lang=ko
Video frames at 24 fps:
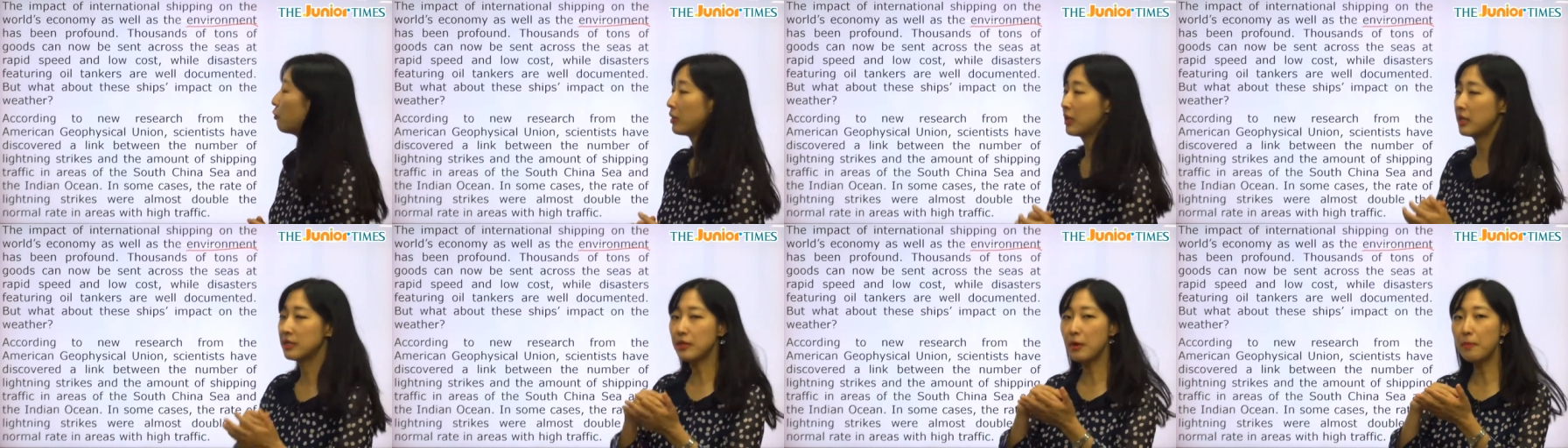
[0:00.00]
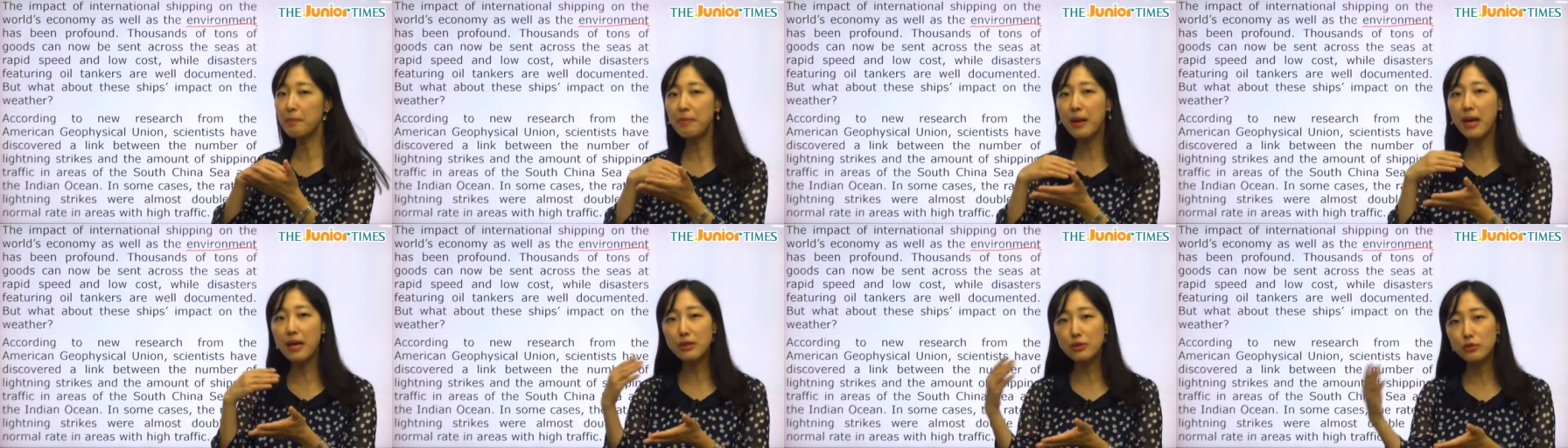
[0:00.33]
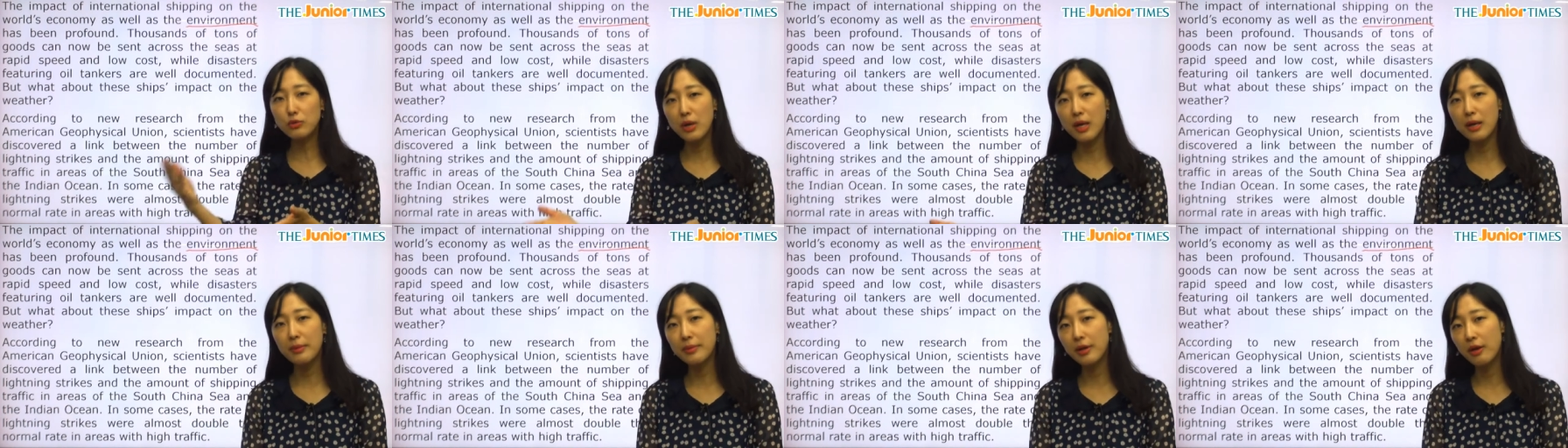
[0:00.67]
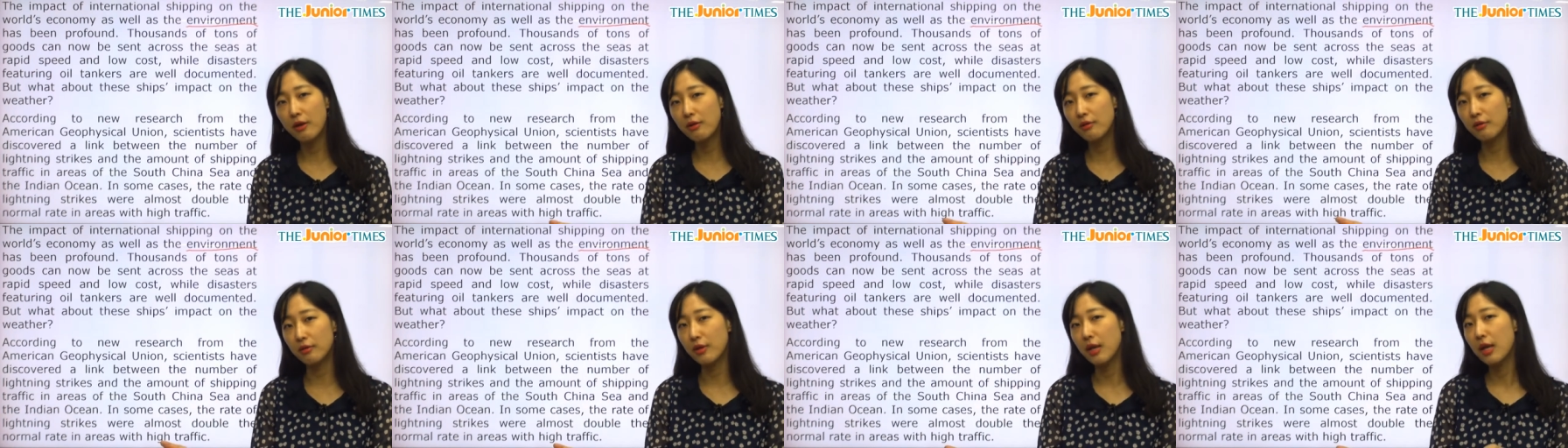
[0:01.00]
우리가 선박으로
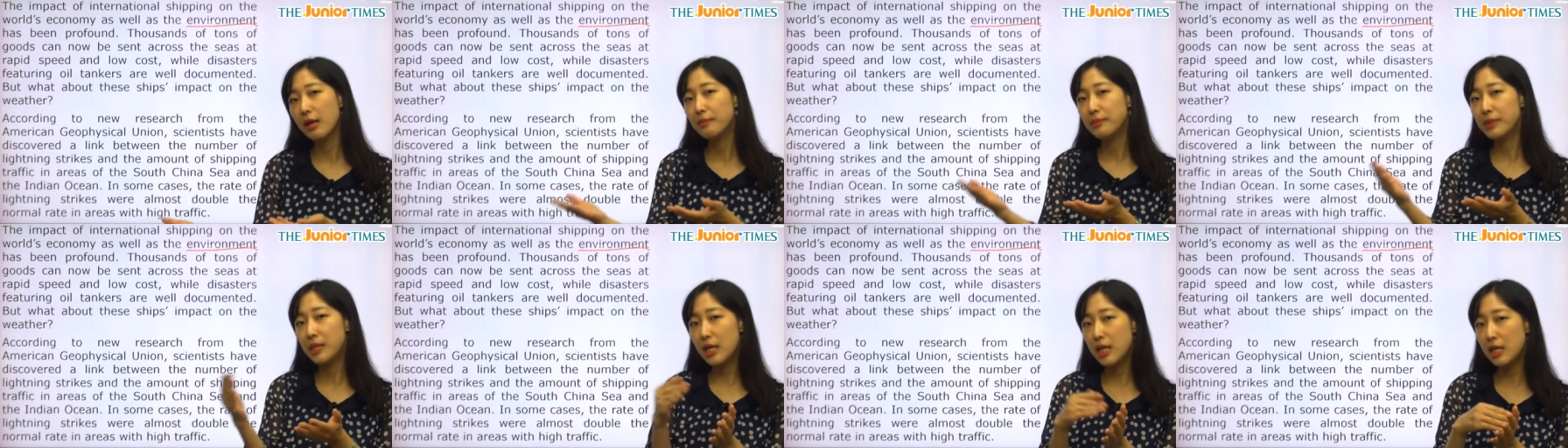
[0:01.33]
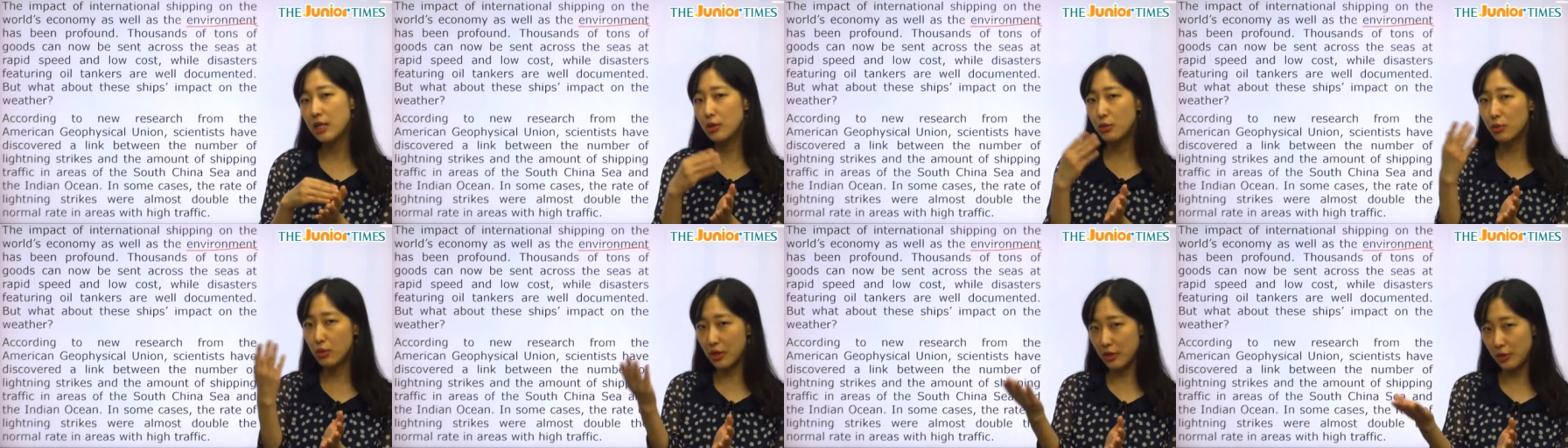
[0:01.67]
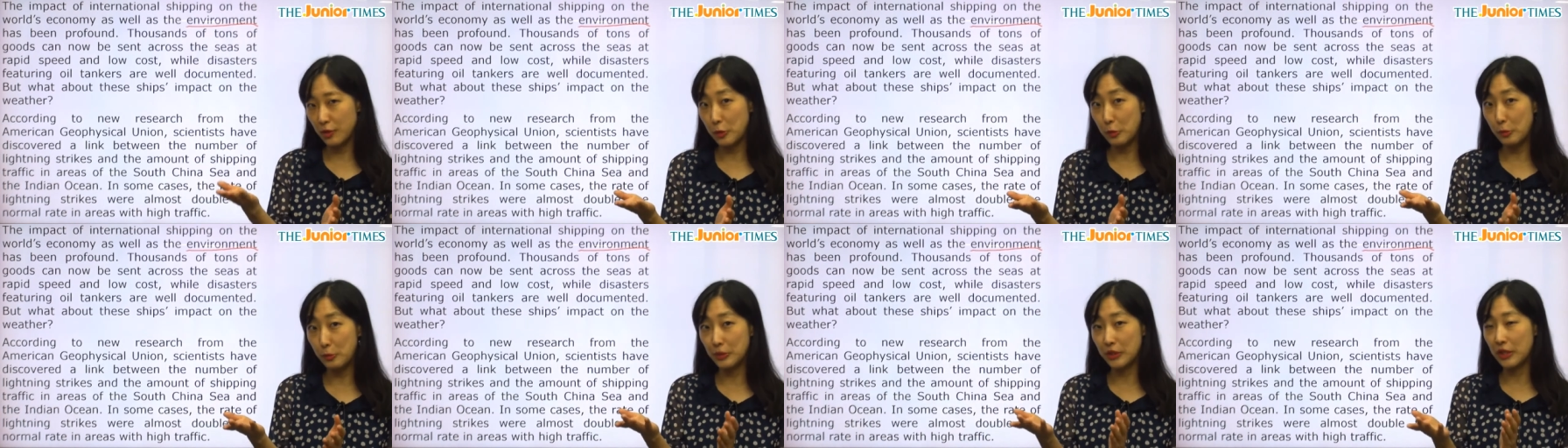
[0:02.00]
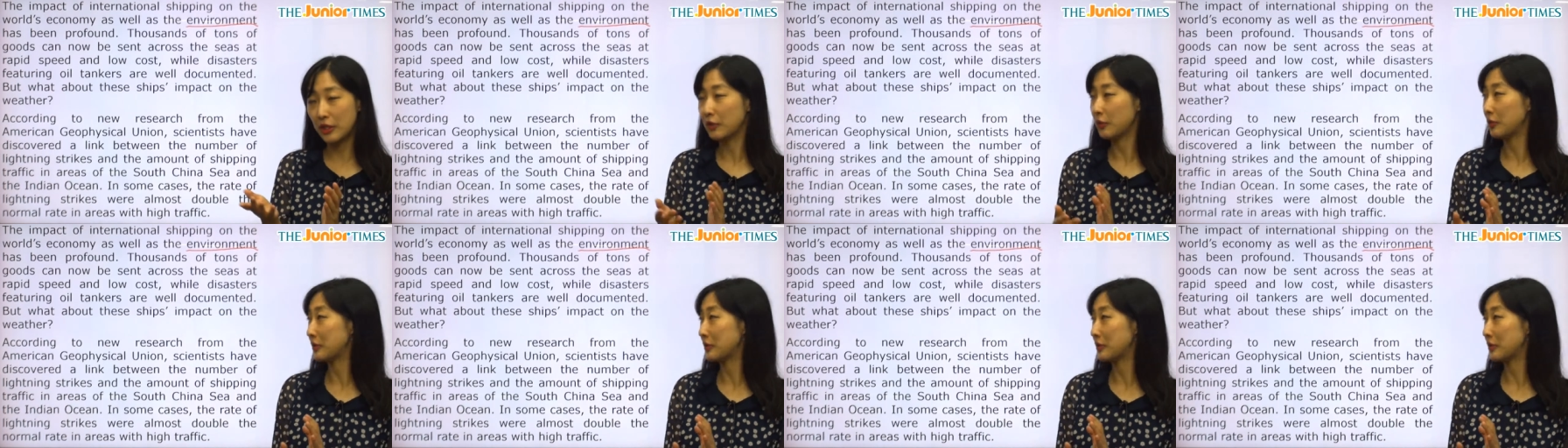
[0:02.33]
하면 비행기로 가는 것보단 더